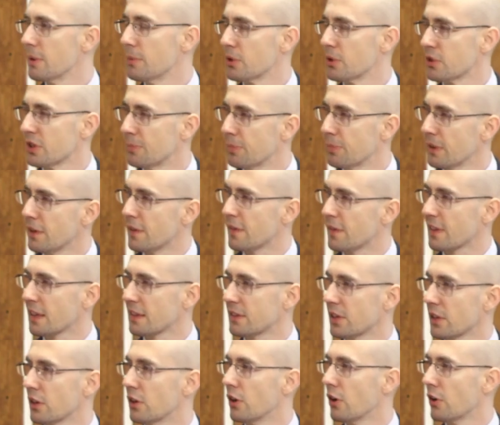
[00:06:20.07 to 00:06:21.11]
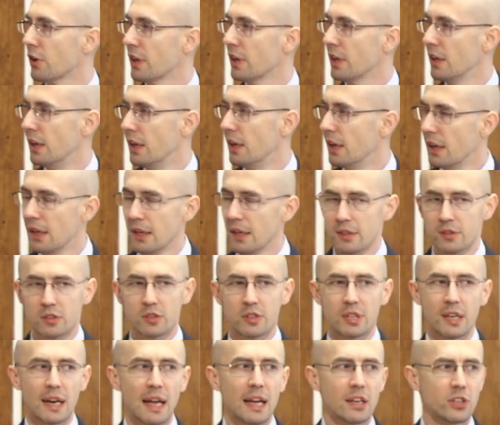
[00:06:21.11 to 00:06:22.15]
można powiedzieć, z kategorii
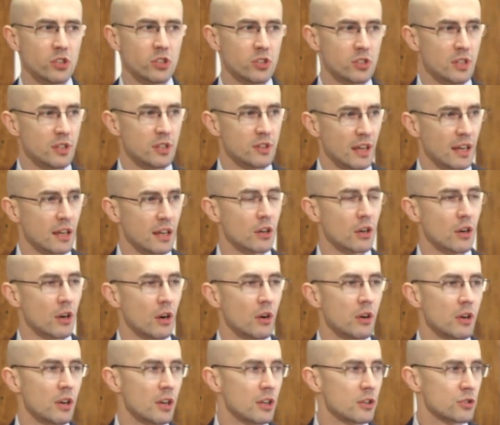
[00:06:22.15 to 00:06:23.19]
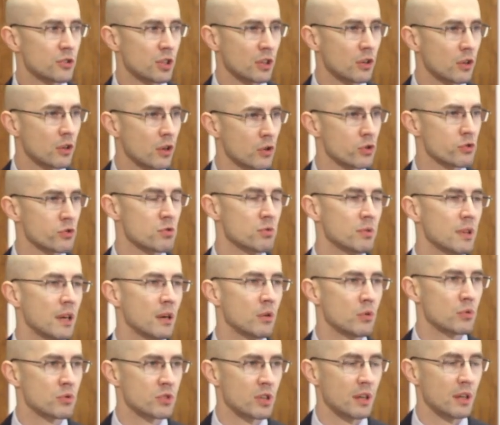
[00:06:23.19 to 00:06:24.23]
treści tego, czego Kościół
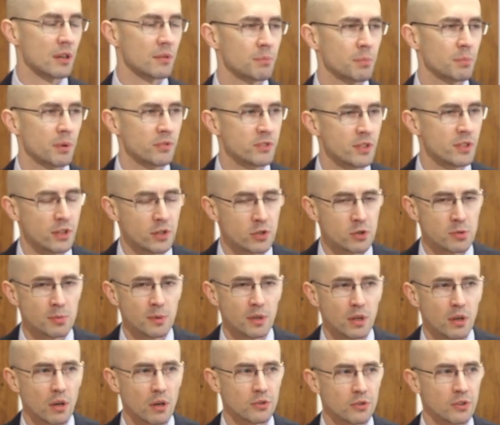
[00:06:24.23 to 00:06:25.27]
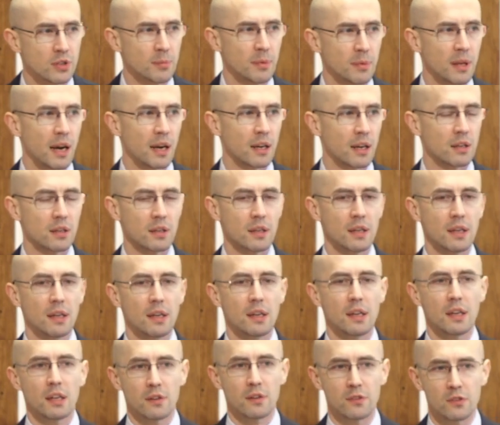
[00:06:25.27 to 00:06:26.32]
naucza. Powiedzieliśmy o tym, jak
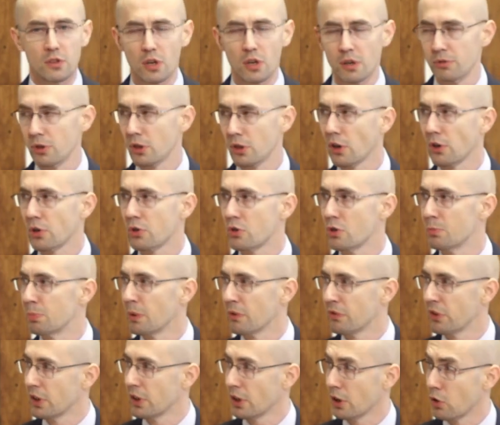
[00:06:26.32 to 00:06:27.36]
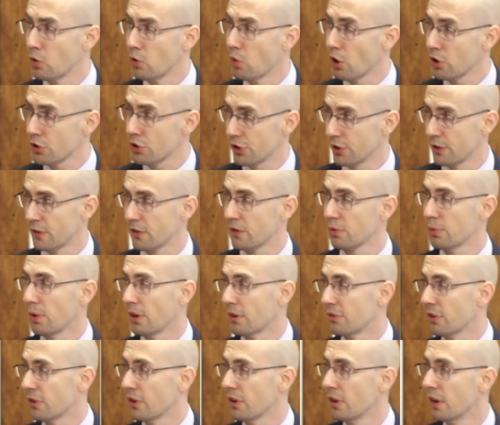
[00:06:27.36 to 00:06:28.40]
zdrowy Kościół powinien głosić
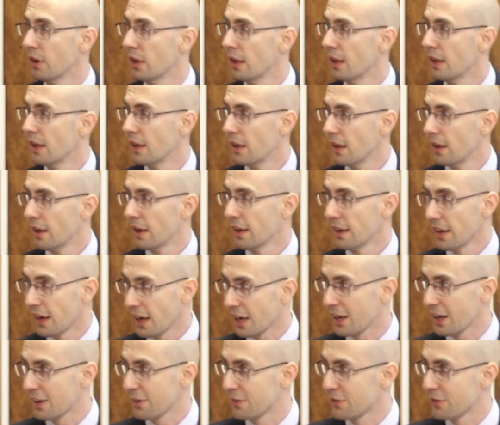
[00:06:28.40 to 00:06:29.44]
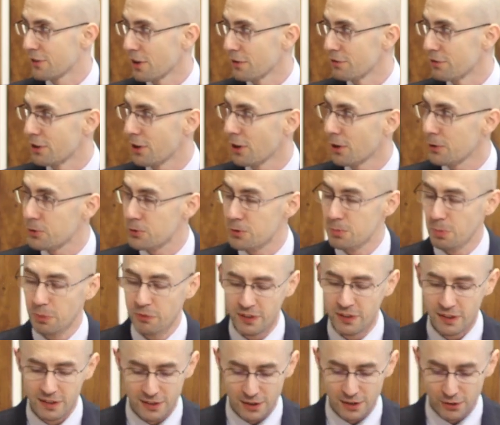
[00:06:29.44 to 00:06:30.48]
słowo, jak zdrowy Kościół
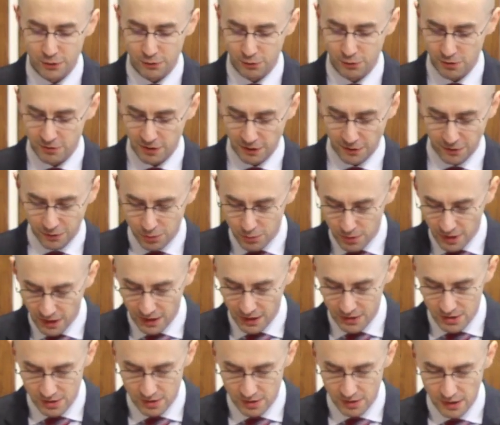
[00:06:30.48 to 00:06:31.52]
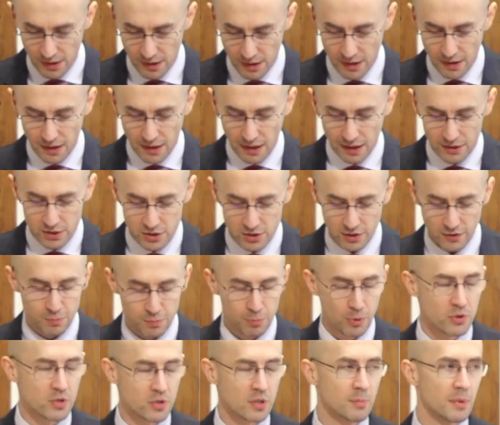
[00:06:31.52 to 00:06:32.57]
powinien tego słowa słuchać, a dzisiaj
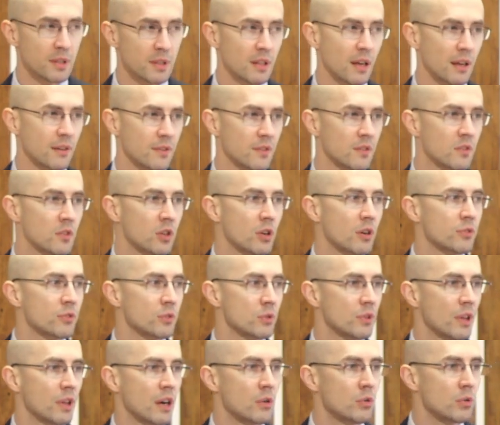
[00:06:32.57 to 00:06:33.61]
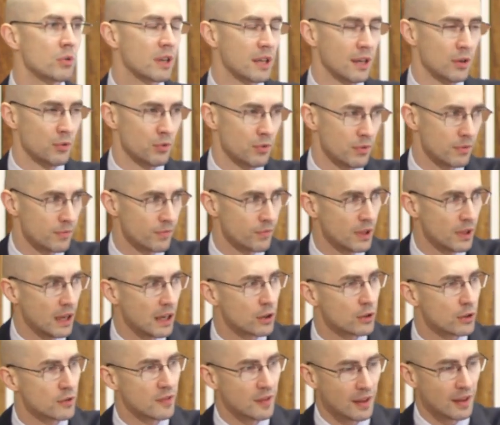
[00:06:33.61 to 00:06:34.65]
spojrzymy na zdrową naukę
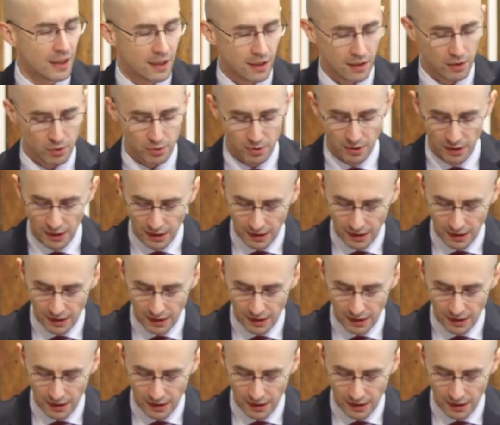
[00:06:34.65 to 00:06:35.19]
jako cechę